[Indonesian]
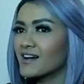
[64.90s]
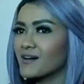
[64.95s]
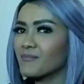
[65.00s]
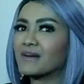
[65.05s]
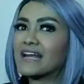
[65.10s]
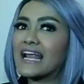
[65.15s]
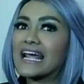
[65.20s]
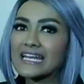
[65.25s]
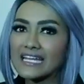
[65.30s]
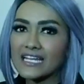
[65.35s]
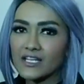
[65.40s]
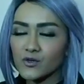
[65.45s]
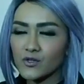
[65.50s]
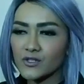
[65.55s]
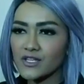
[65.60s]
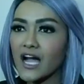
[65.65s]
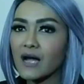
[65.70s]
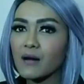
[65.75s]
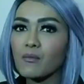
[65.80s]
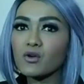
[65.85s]
menarik gitu
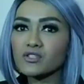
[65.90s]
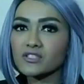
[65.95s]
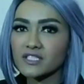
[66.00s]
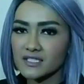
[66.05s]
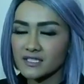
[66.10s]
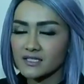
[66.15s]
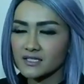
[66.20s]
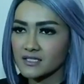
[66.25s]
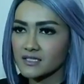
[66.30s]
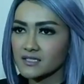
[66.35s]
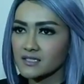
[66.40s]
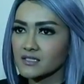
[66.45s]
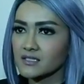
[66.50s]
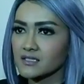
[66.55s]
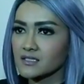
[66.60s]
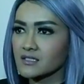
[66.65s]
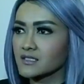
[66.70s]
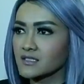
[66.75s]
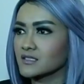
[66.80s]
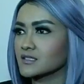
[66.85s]
kita nggak bosen
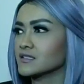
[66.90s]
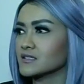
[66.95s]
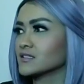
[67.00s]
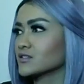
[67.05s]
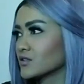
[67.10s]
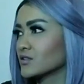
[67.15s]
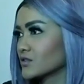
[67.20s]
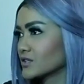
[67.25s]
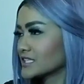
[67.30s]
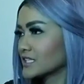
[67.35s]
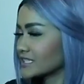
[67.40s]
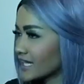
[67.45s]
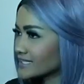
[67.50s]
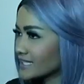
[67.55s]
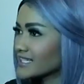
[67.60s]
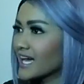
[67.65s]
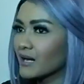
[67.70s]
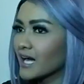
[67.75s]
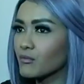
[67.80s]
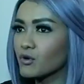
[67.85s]
gitu loh. Kita
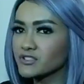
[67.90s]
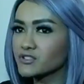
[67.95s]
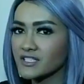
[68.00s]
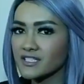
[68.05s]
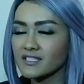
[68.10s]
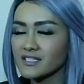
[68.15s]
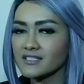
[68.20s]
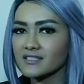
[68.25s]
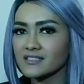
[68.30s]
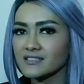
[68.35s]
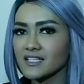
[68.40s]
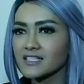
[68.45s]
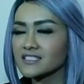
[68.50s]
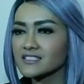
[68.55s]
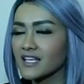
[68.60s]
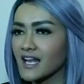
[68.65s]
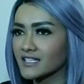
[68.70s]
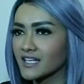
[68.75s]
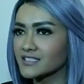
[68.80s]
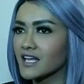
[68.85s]
aja nggak bosen. Jadi
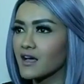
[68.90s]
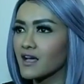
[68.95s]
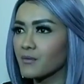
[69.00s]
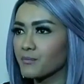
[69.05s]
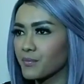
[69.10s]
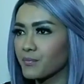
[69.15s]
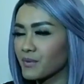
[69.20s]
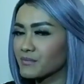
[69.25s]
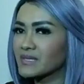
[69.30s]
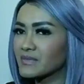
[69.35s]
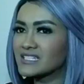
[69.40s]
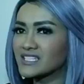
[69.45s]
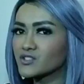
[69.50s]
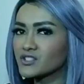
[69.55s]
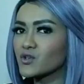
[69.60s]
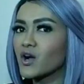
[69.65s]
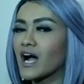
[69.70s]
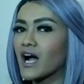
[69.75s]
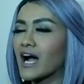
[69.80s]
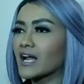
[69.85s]
saya rasa pemirsa
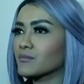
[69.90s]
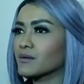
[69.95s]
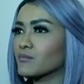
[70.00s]
juga nggak akan